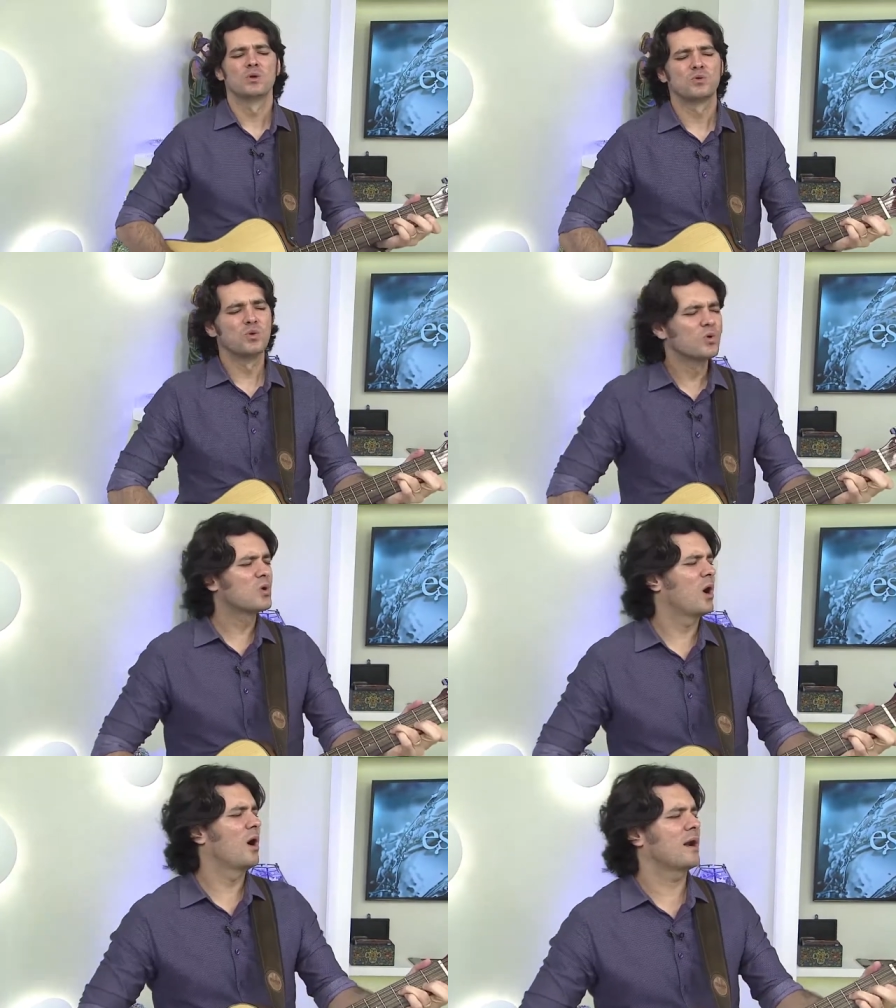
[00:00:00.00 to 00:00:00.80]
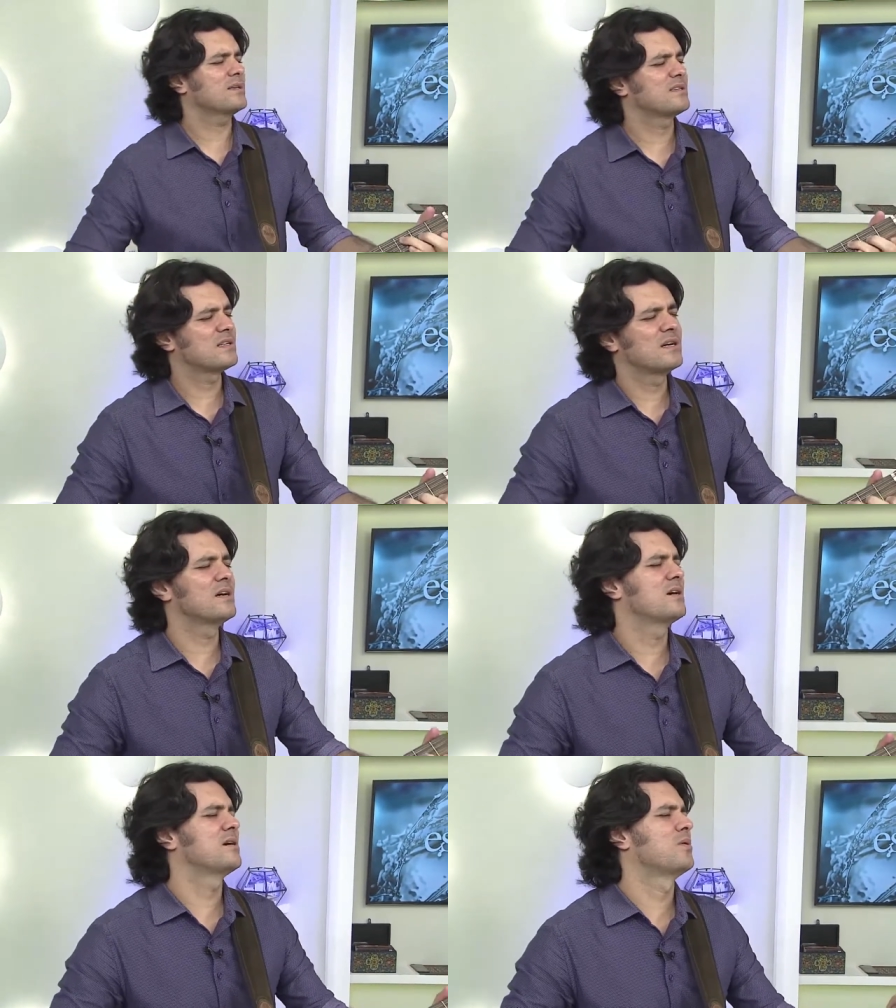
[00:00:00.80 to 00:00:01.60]
Do
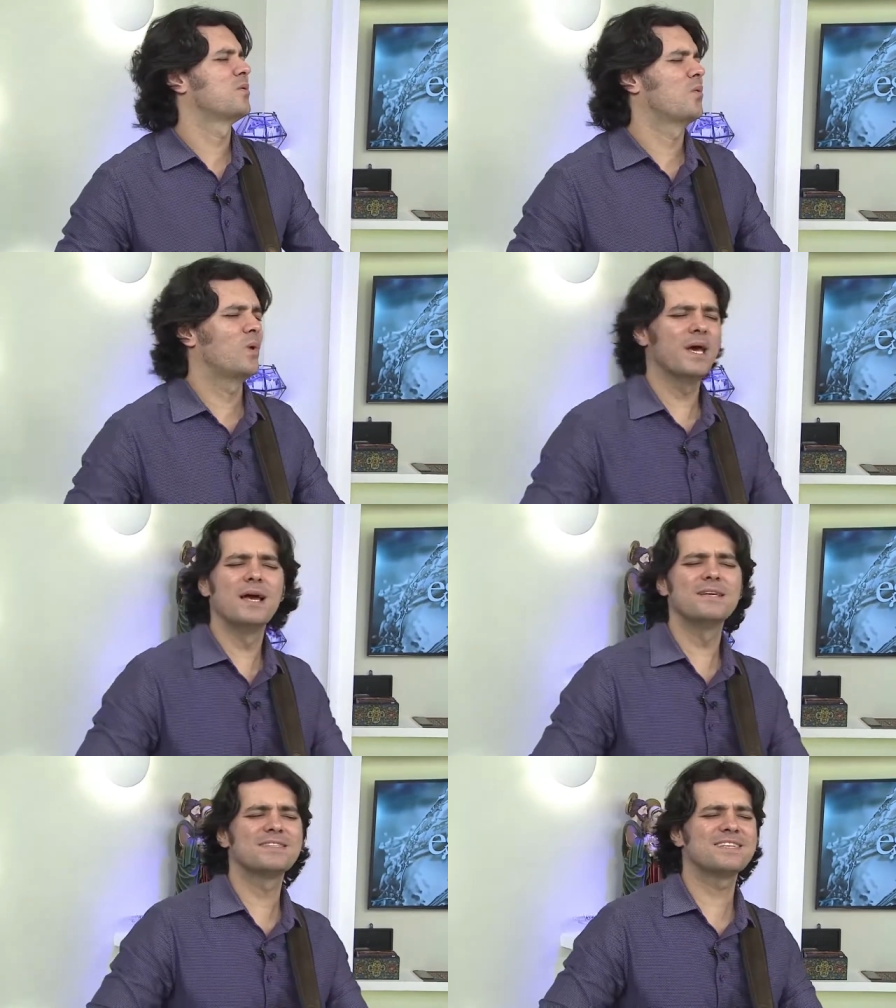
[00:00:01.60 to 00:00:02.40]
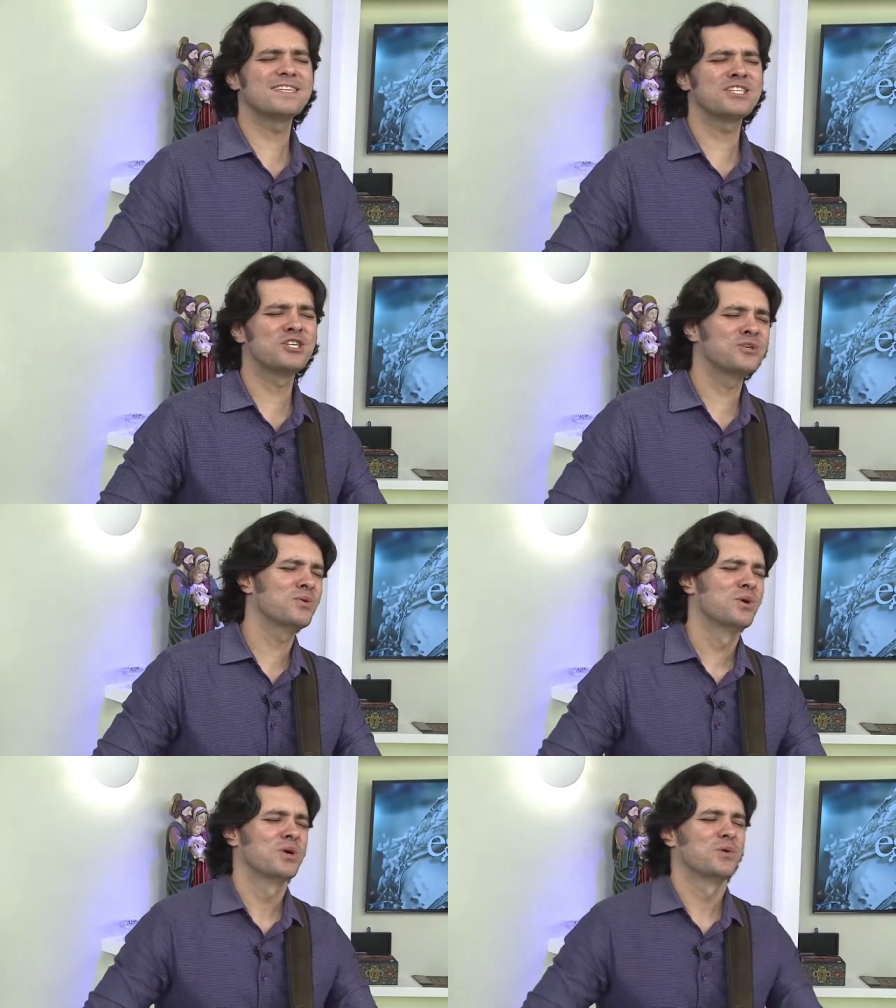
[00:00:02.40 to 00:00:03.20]
coração ele sentiu
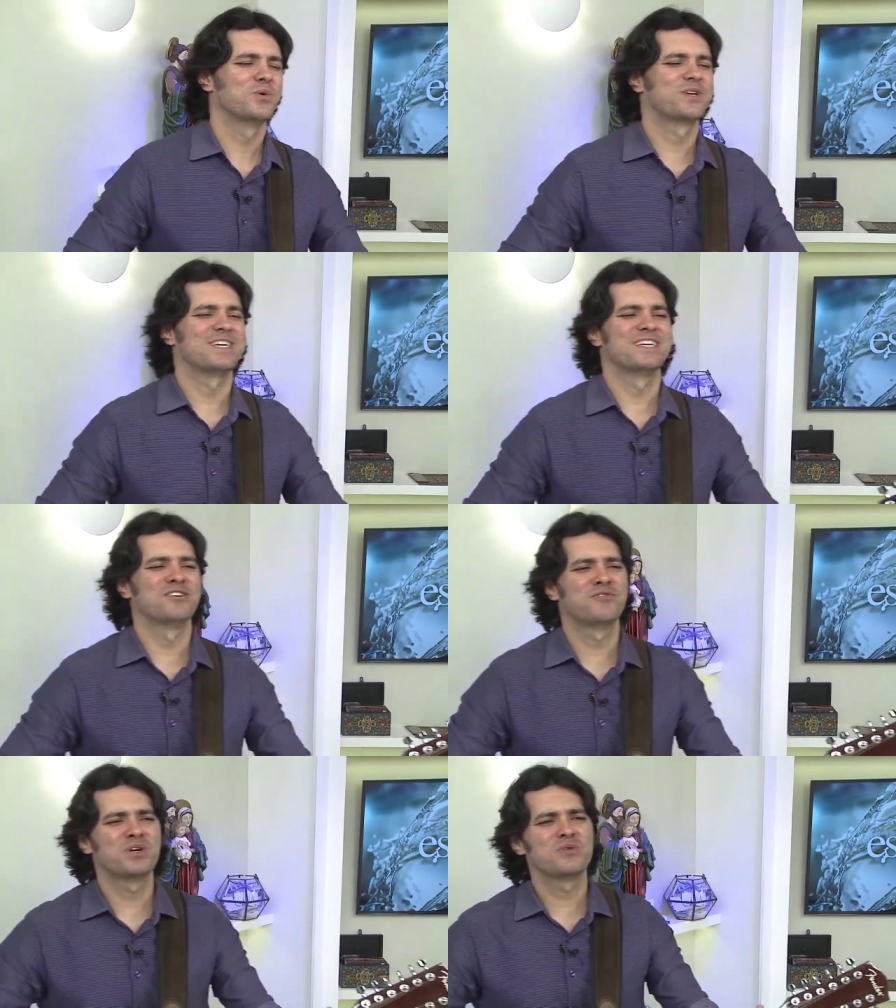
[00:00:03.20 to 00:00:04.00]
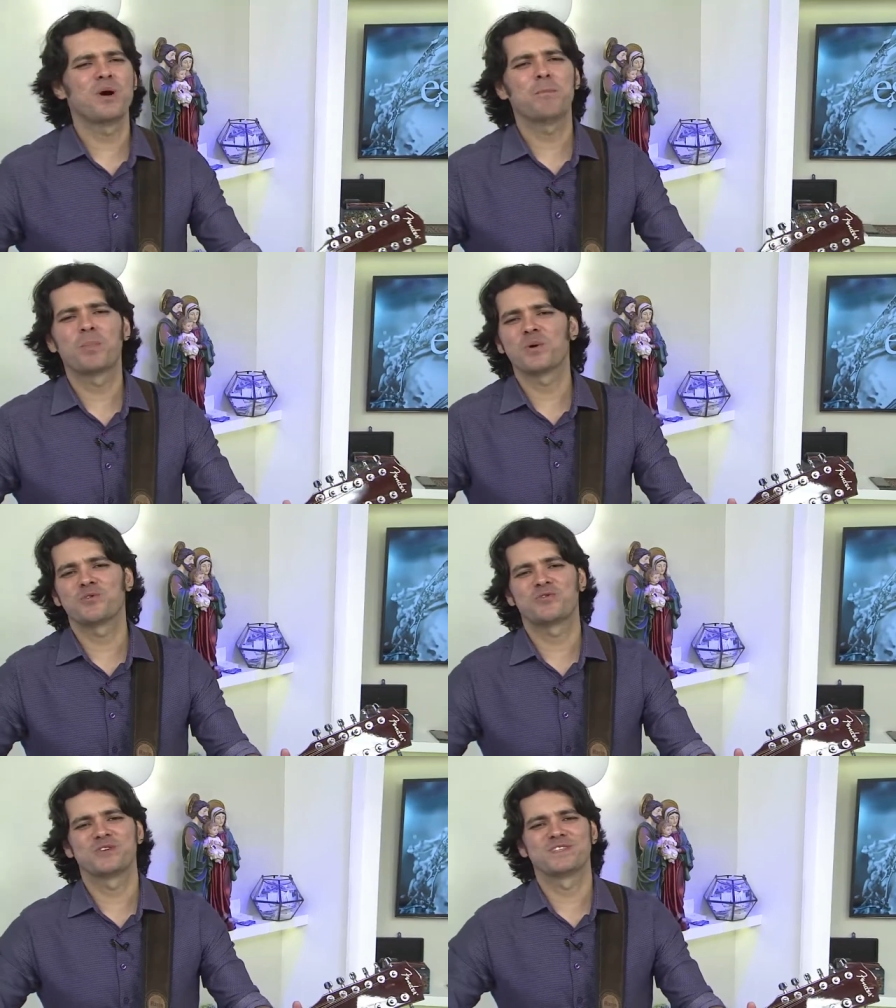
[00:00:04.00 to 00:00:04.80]
o que veio a
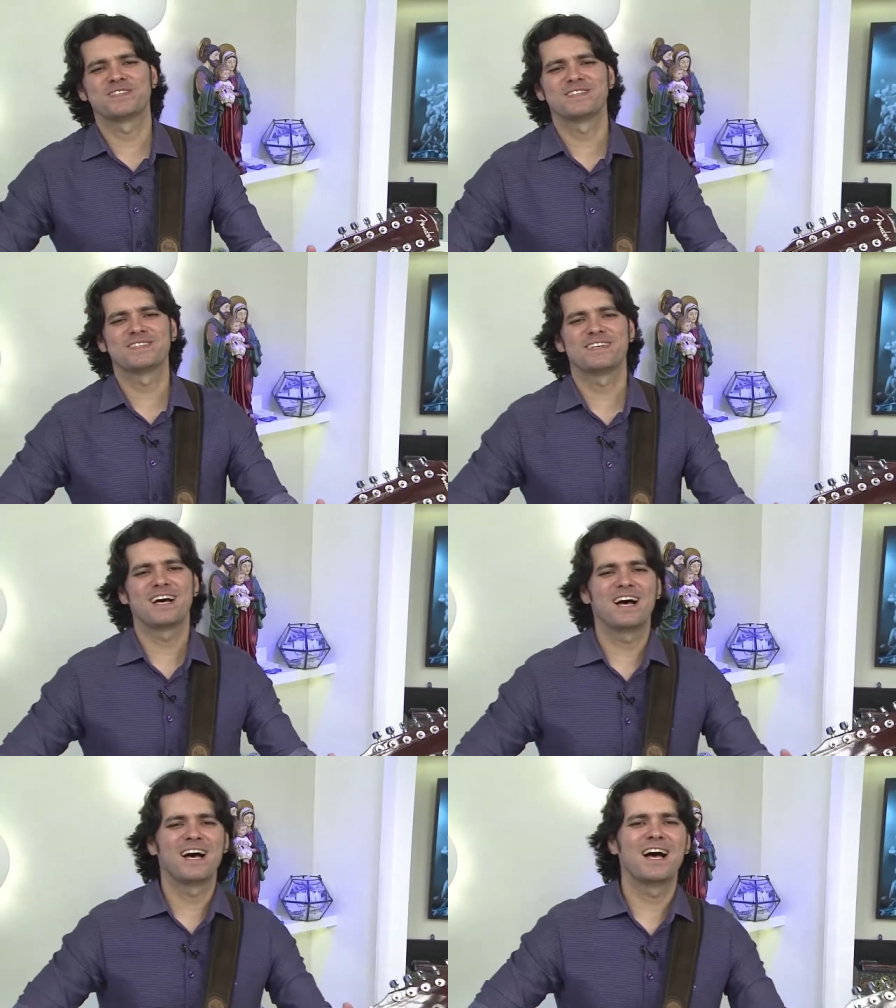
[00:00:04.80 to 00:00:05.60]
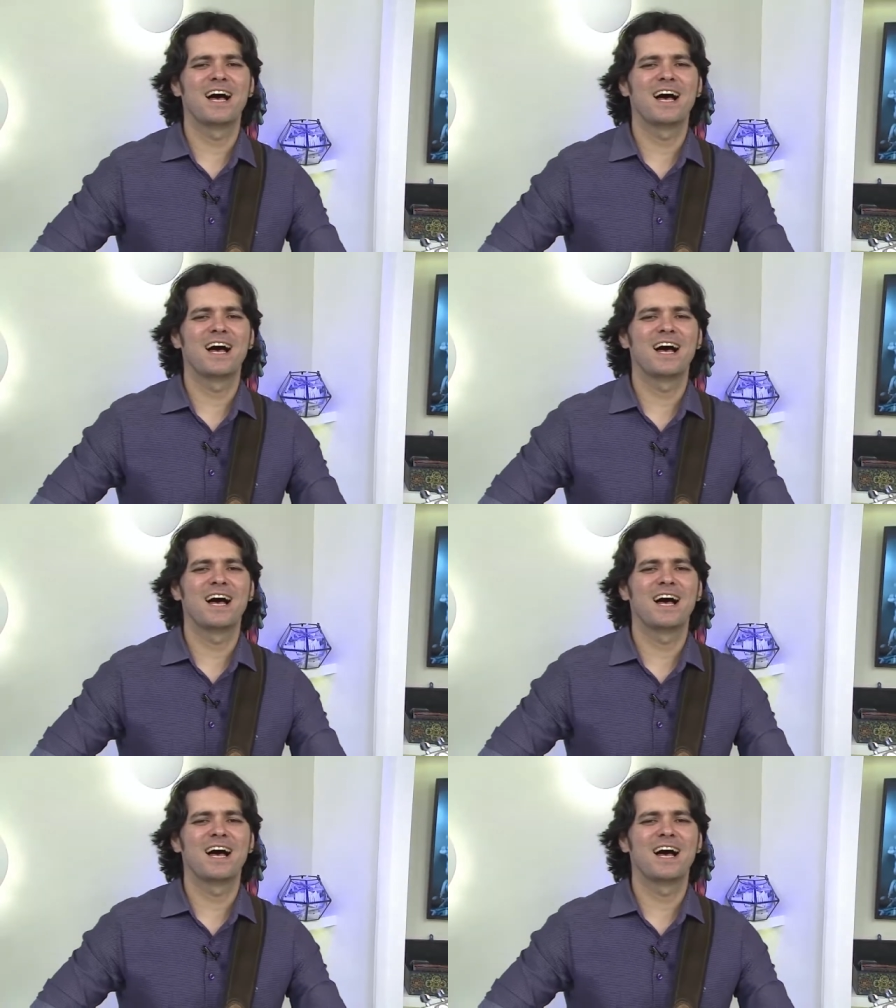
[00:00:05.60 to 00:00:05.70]
profetizar: